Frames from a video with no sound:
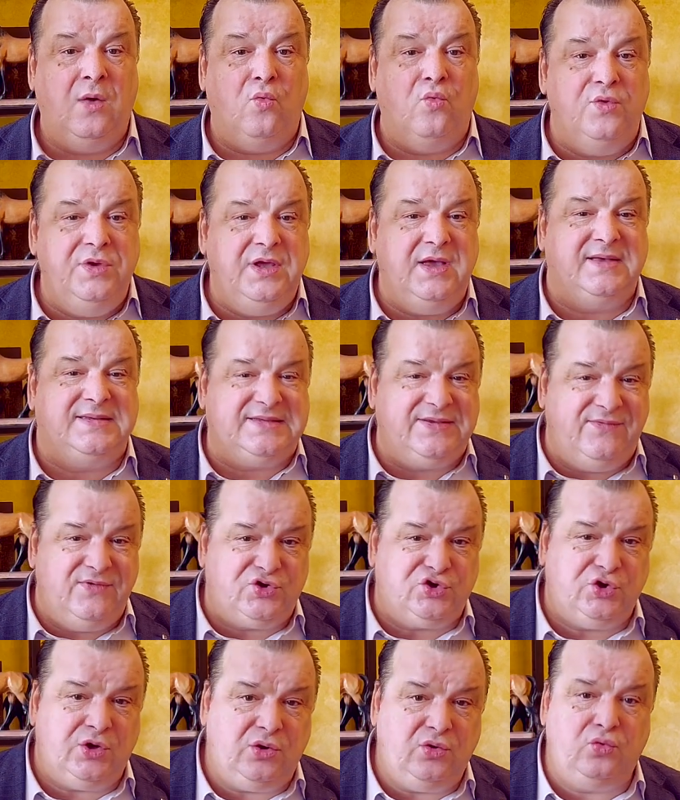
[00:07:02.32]
у них
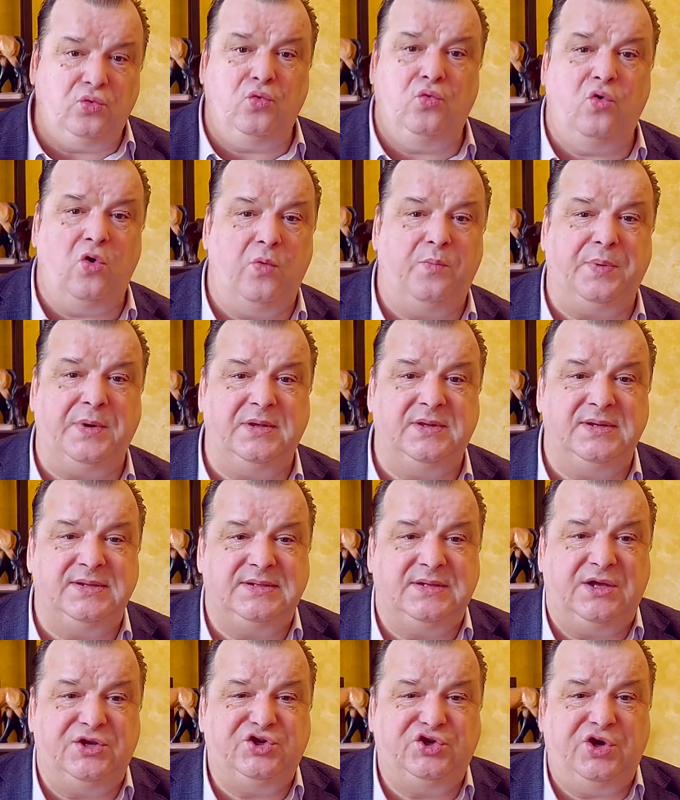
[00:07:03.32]
совершенно другое
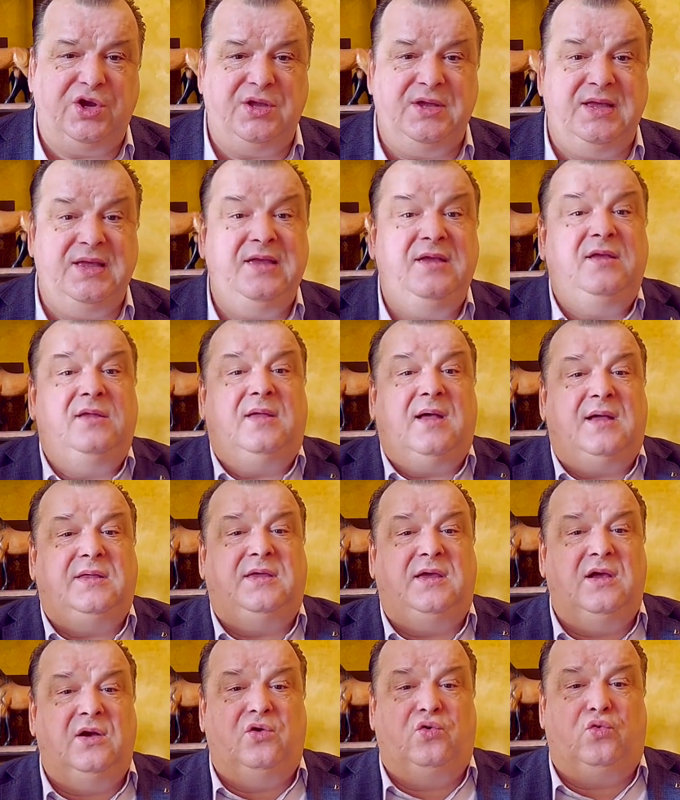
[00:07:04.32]
предназначение. Не
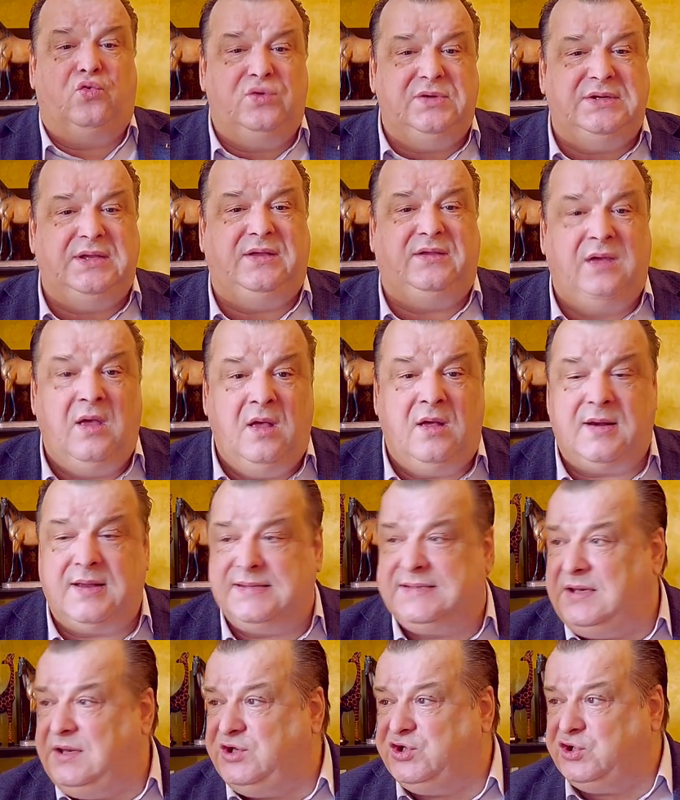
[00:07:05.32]
надо их грузить
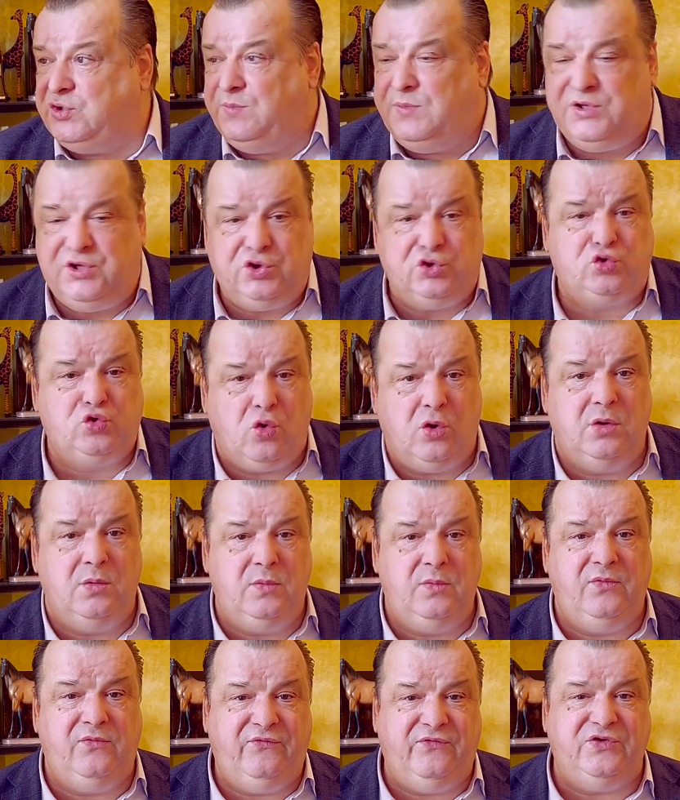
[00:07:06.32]
различными
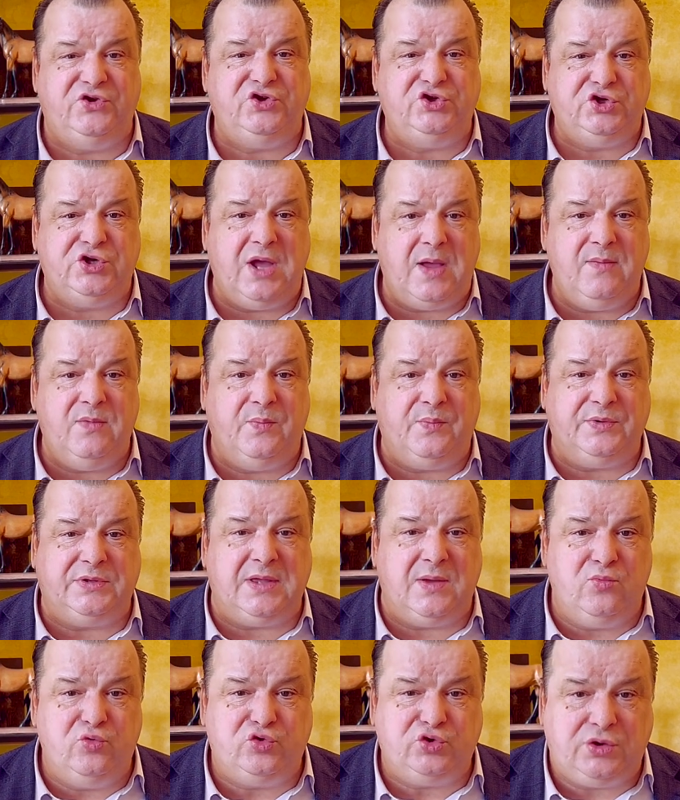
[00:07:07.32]
тяжелыми вещами,
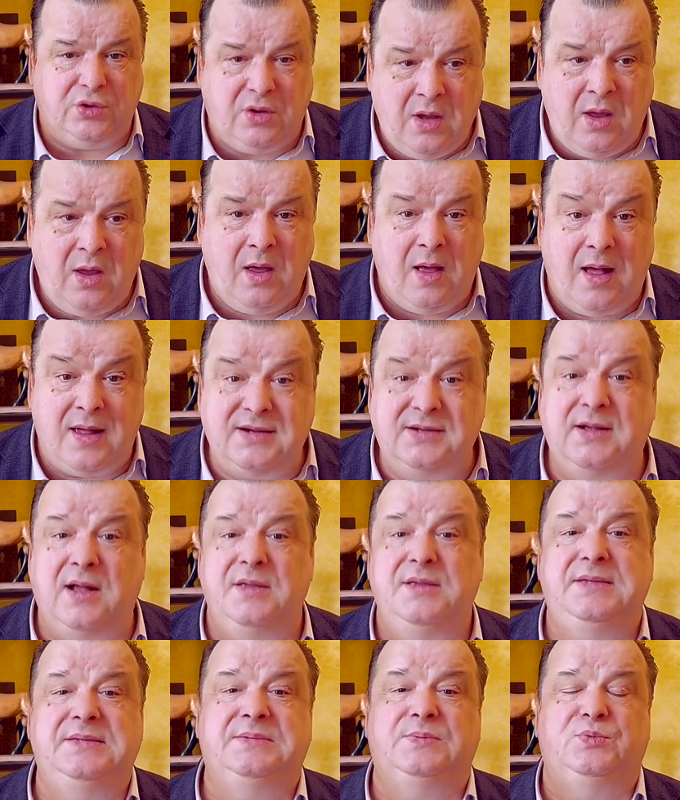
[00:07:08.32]
потому что
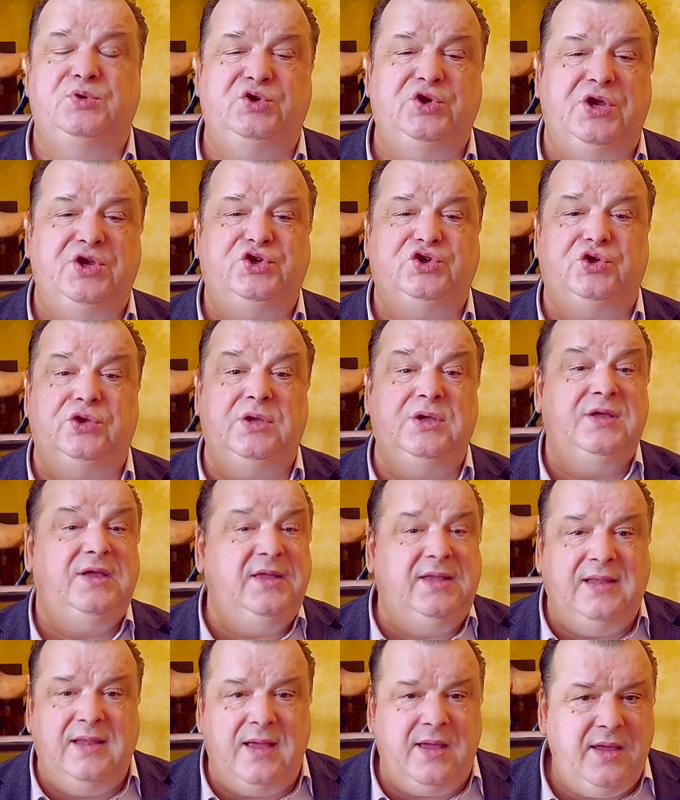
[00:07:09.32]
организм женщины
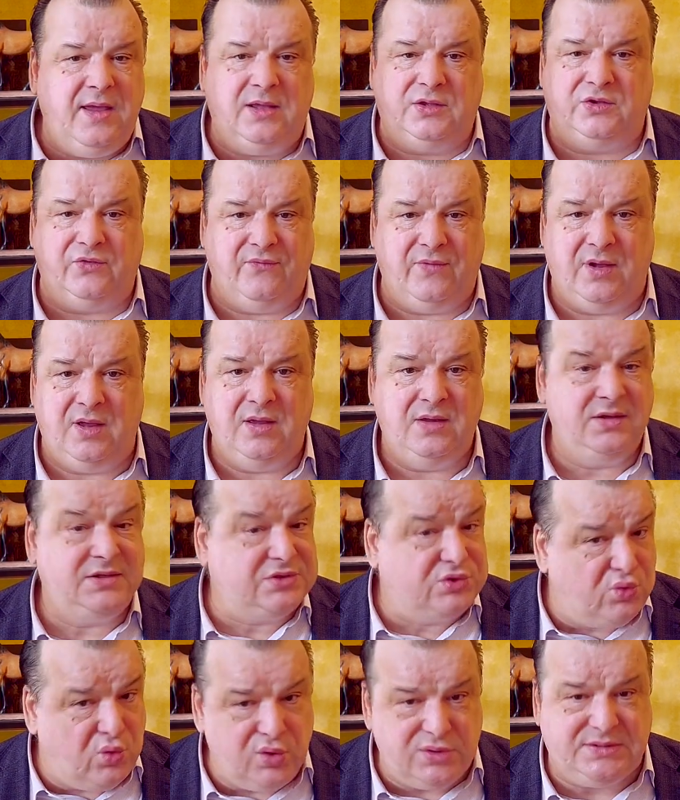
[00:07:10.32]
не для этого,
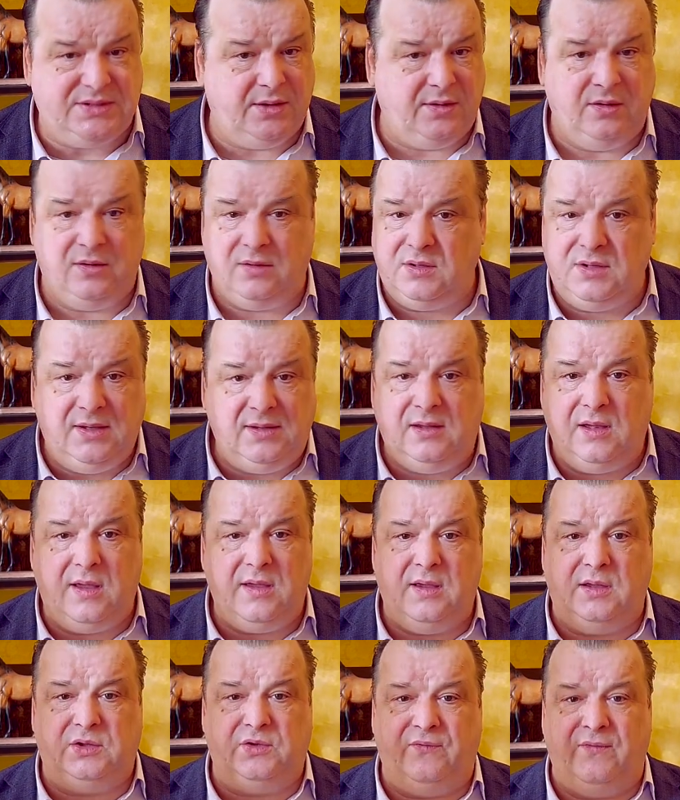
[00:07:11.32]
создан не для
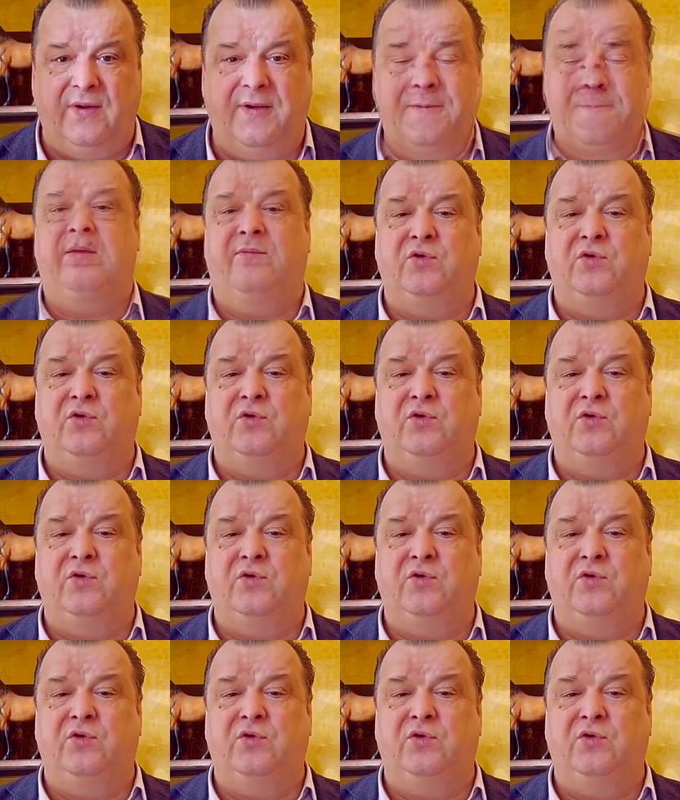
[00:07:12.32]
этого.